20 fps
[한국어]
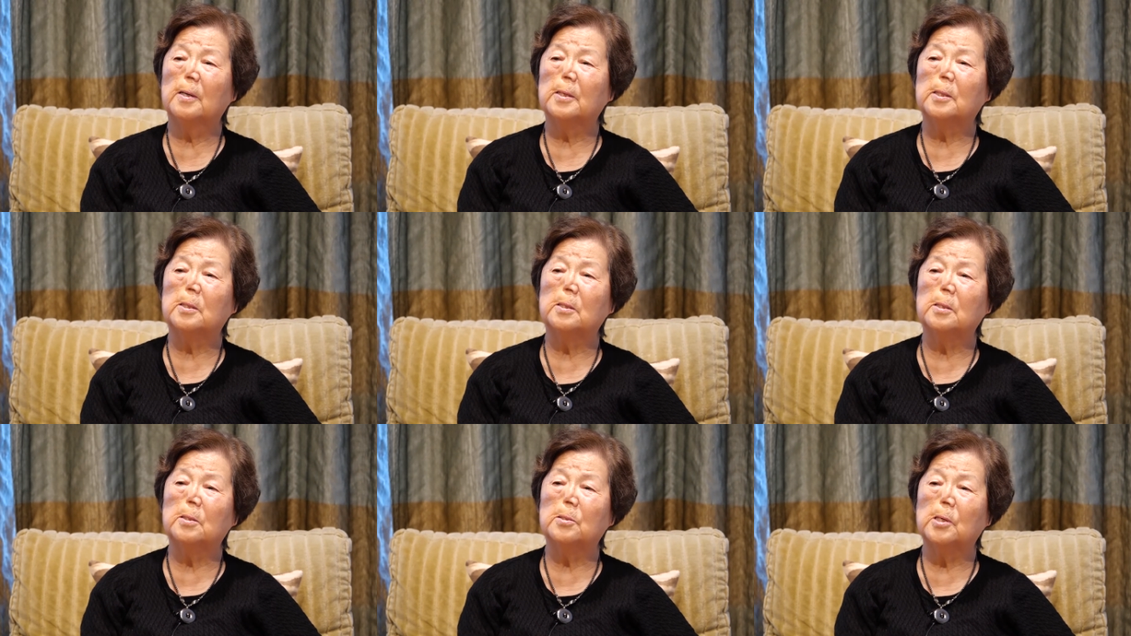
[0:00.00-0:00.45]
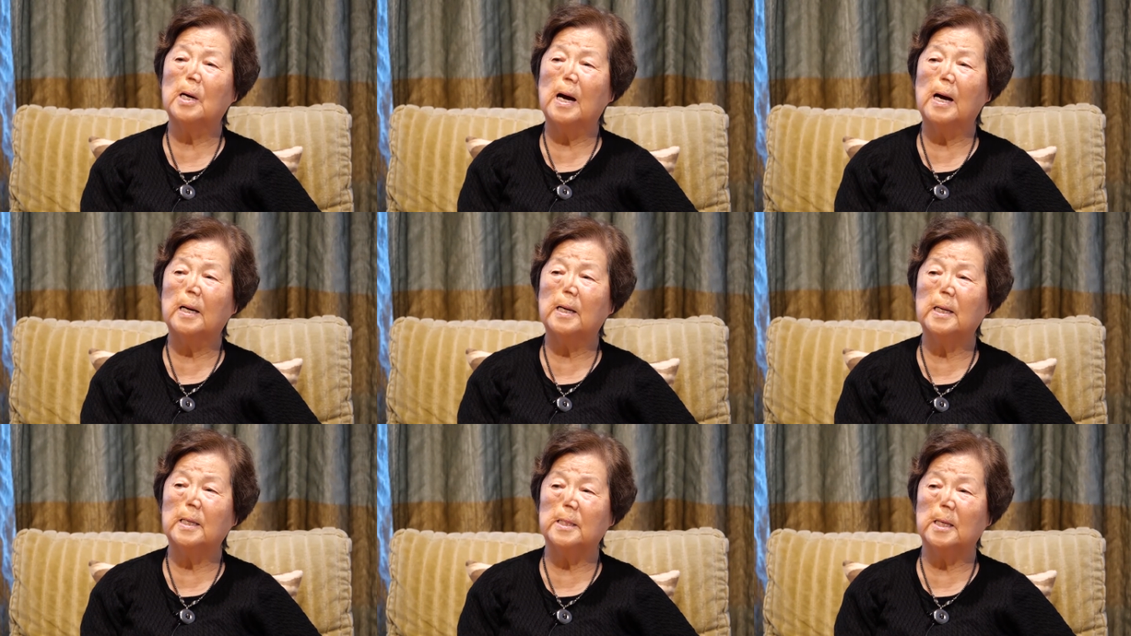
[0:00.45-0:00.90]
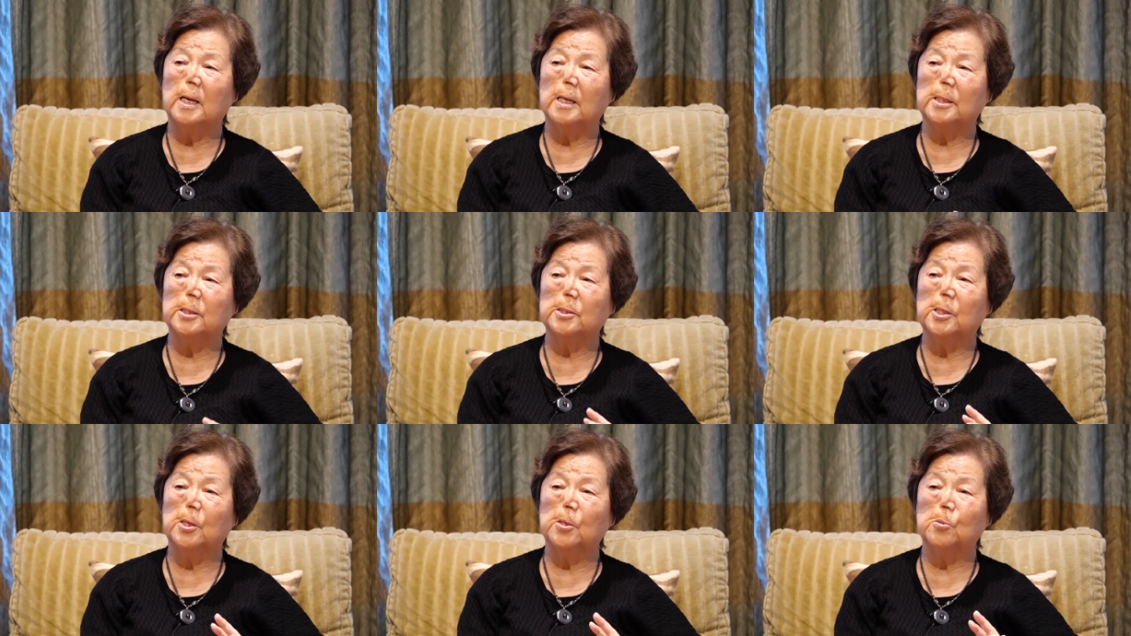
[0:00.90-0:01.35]
그 아까
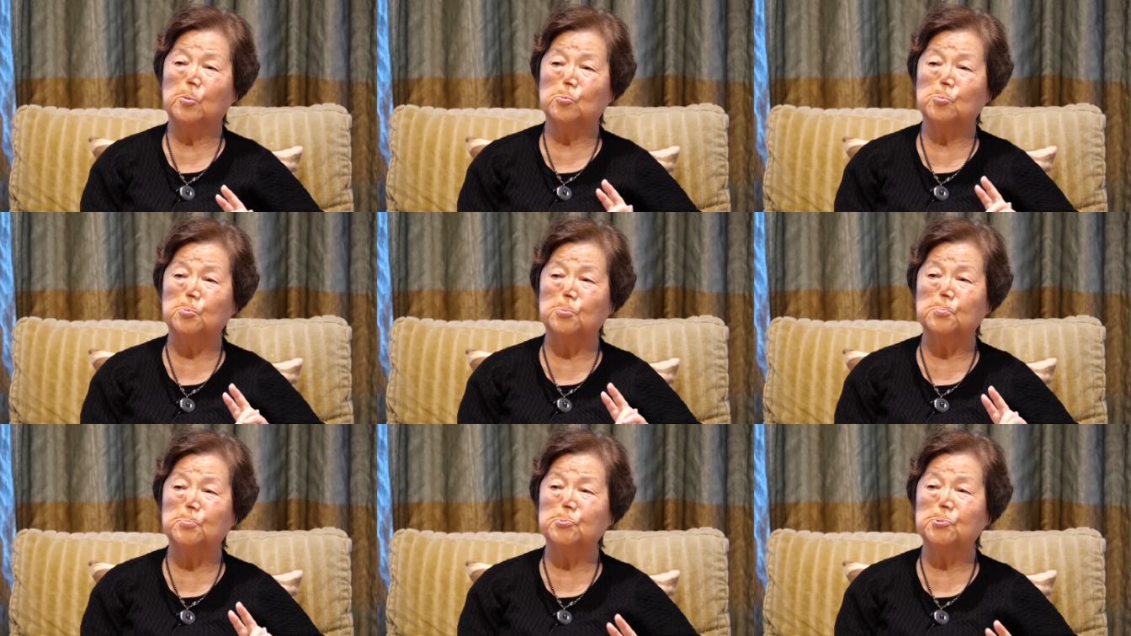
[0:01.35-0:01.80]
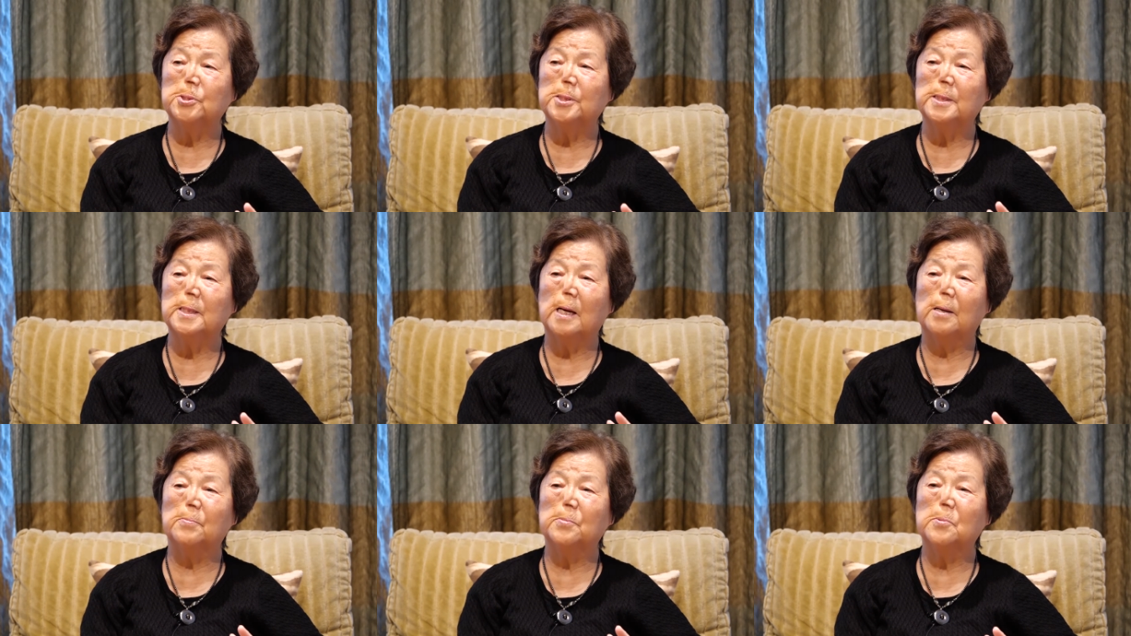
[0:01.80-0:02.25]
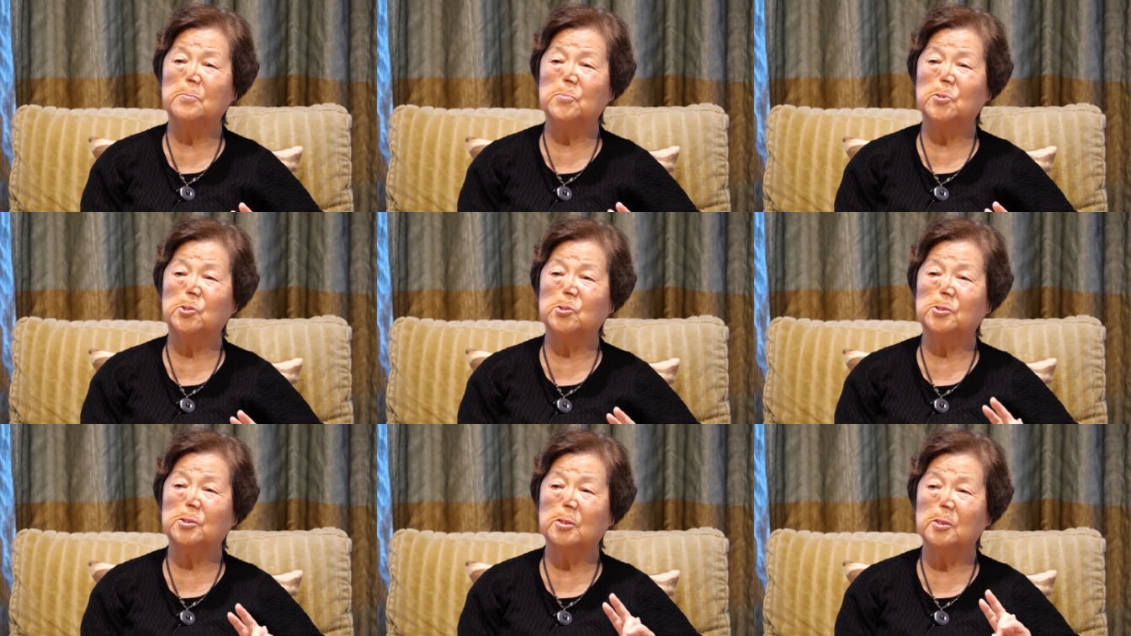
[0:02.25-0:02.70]
이야기대로 두 분이
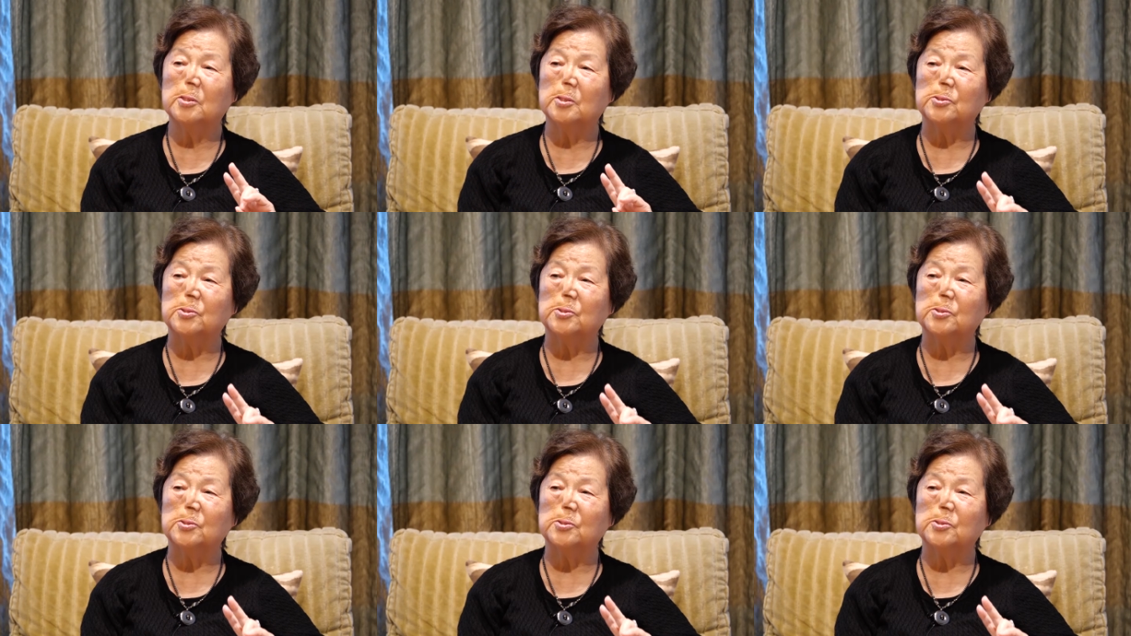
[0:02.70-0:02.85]
남으면서